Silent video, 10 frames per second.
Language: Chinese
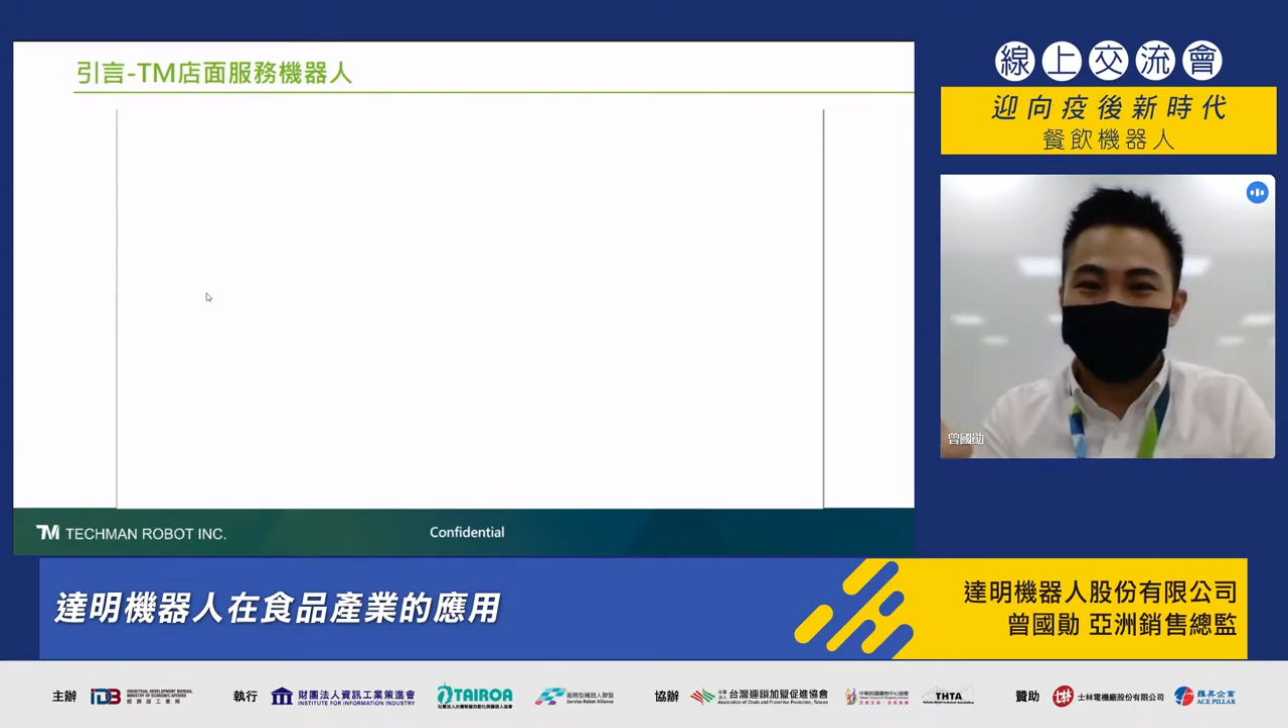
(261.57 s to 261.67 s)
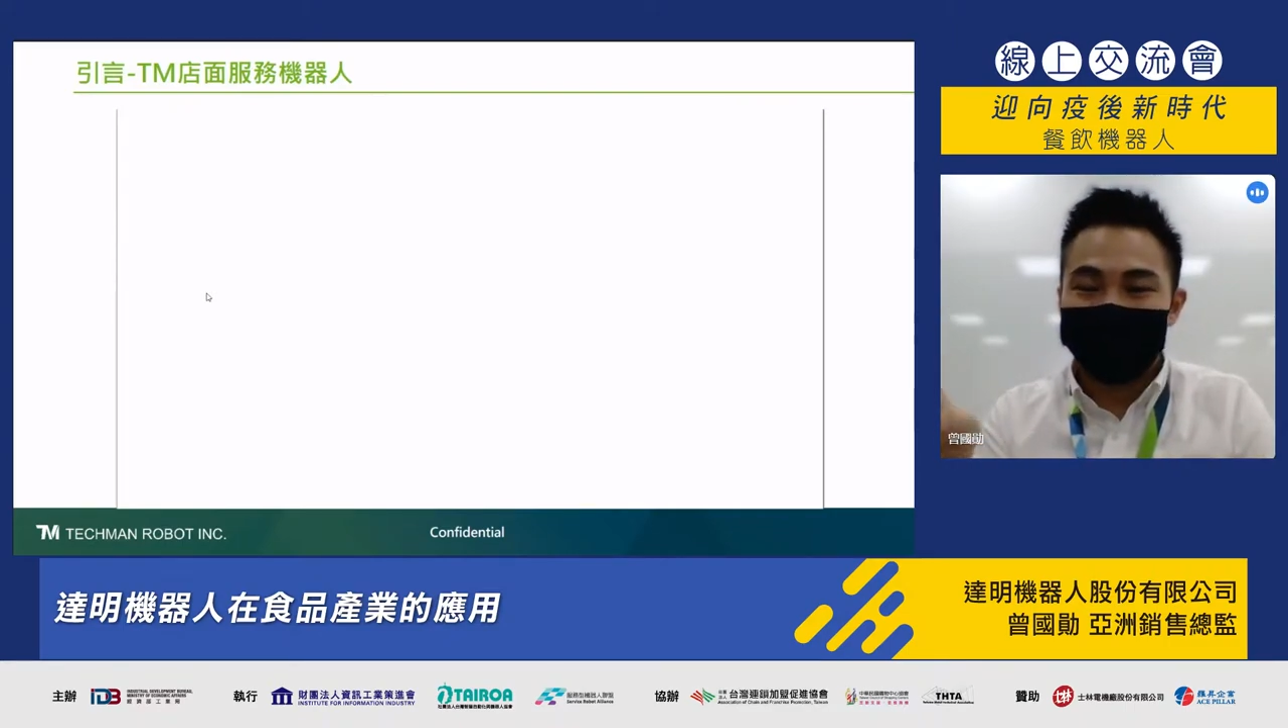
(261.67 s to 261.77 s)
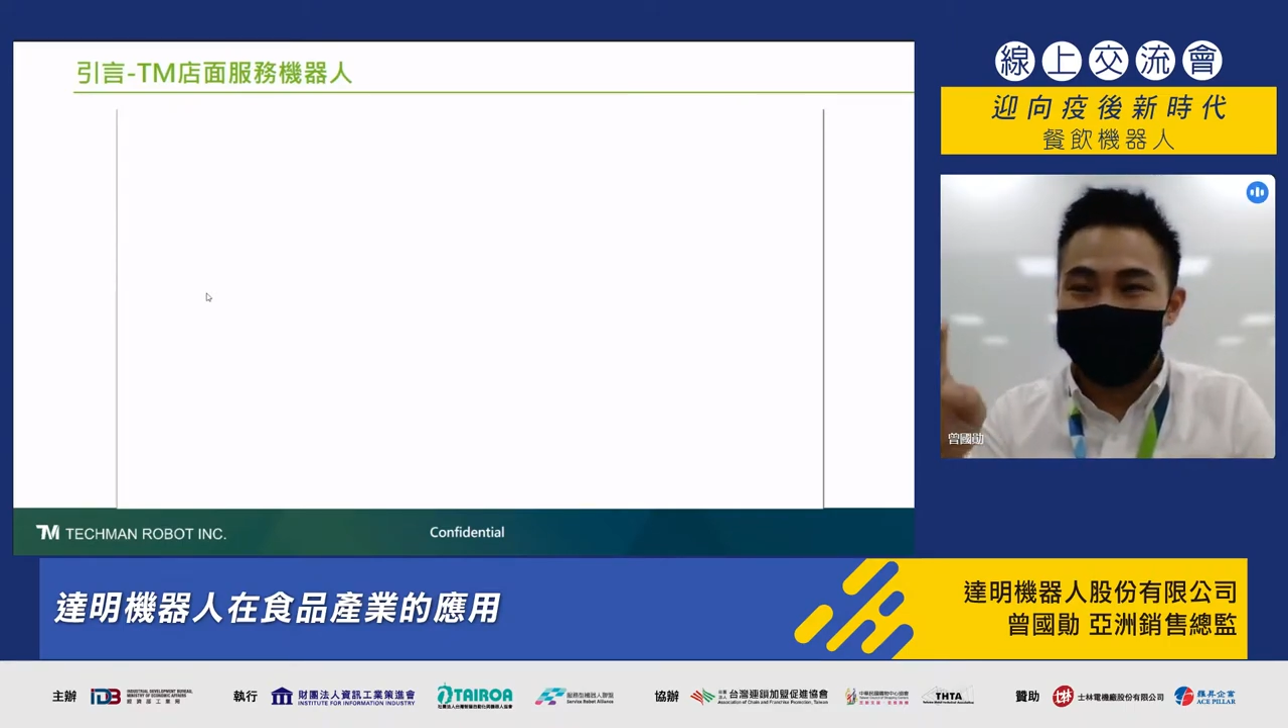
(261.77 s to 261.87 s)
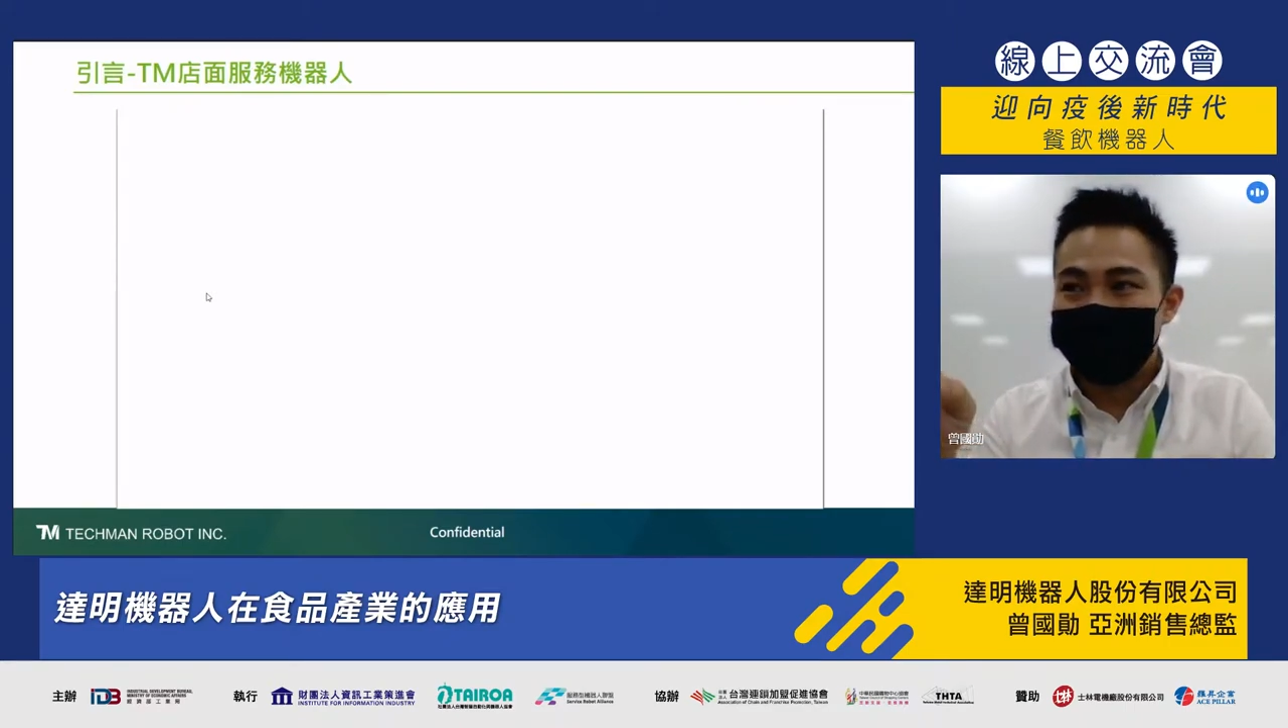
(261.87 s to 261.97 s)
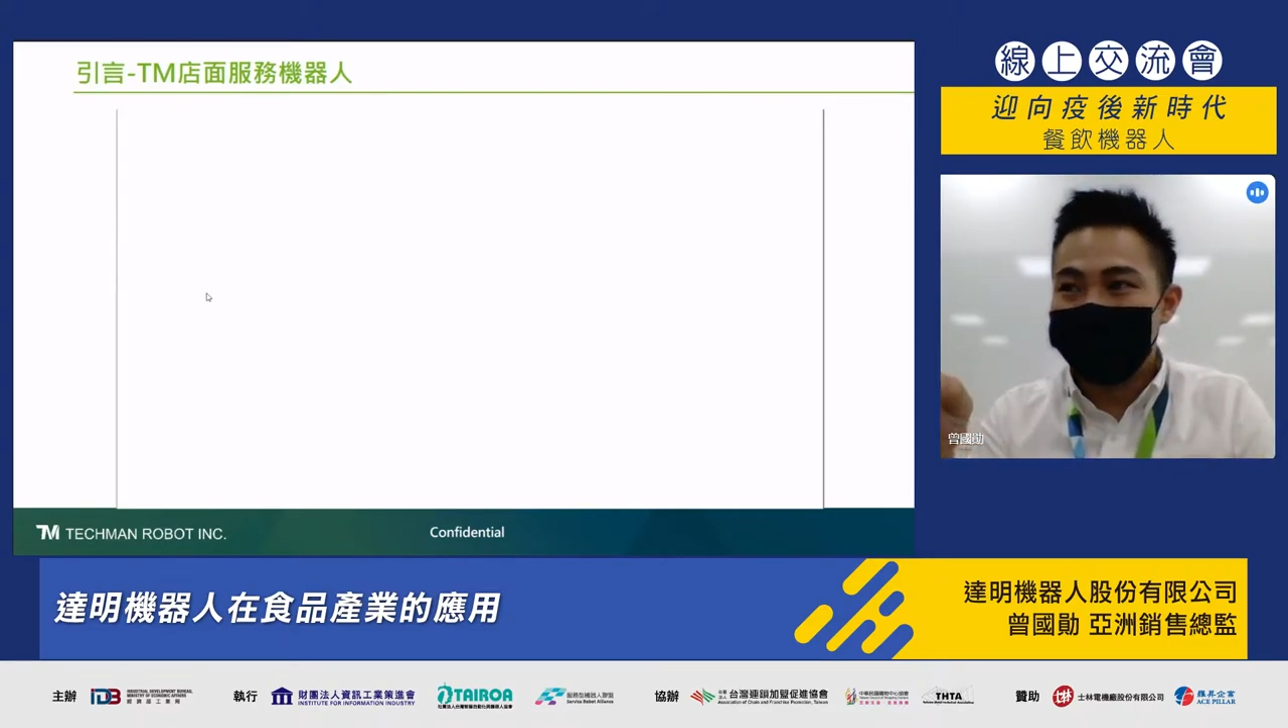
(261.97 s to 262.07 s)
然
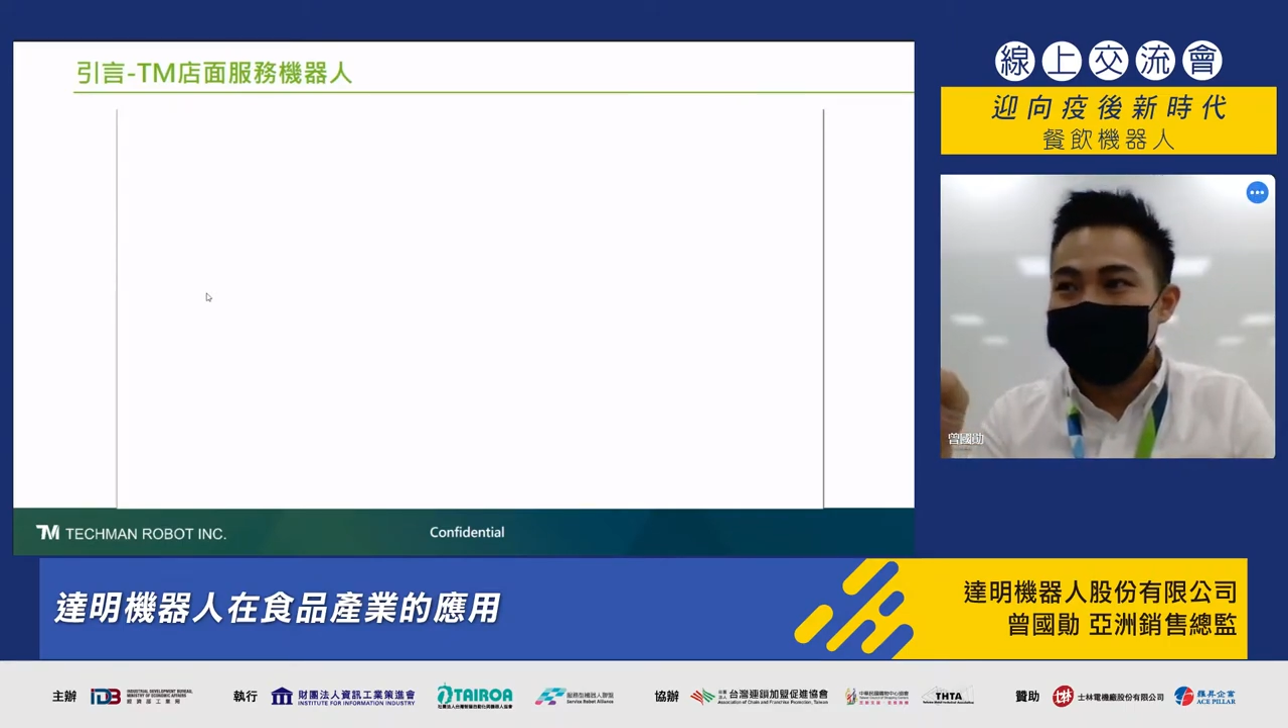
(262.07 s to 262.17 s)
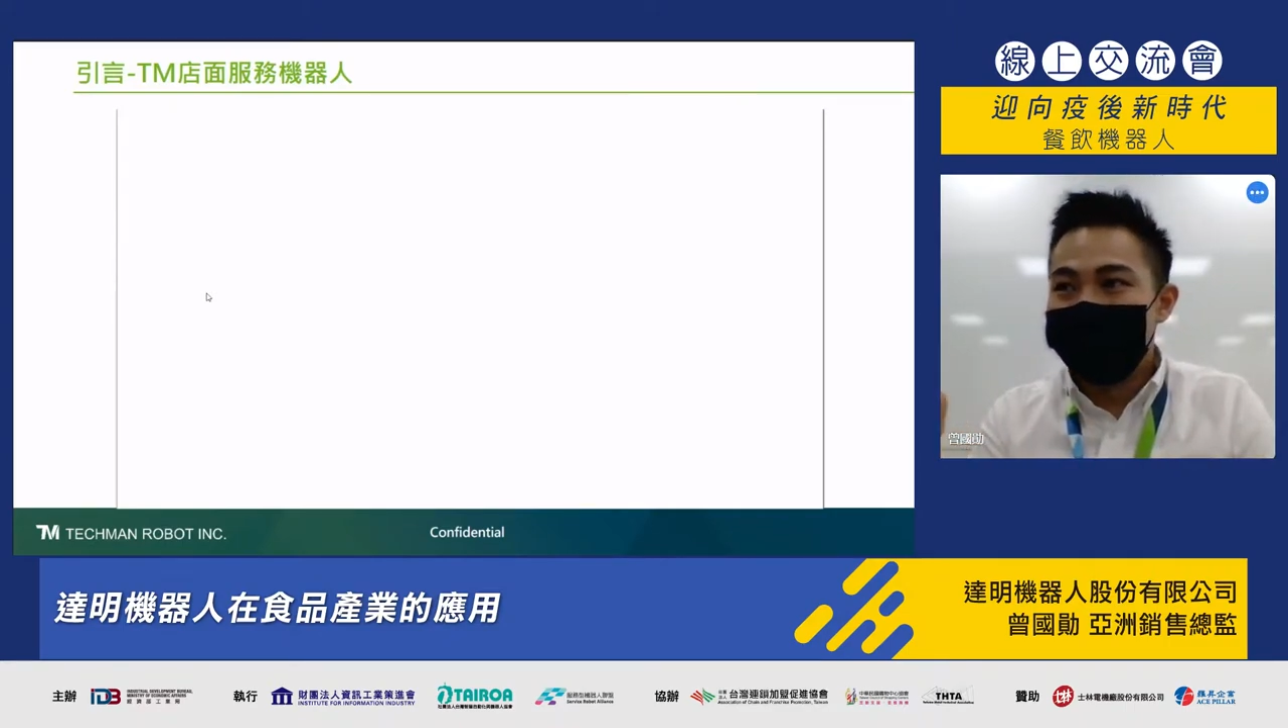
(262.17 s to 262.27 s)
后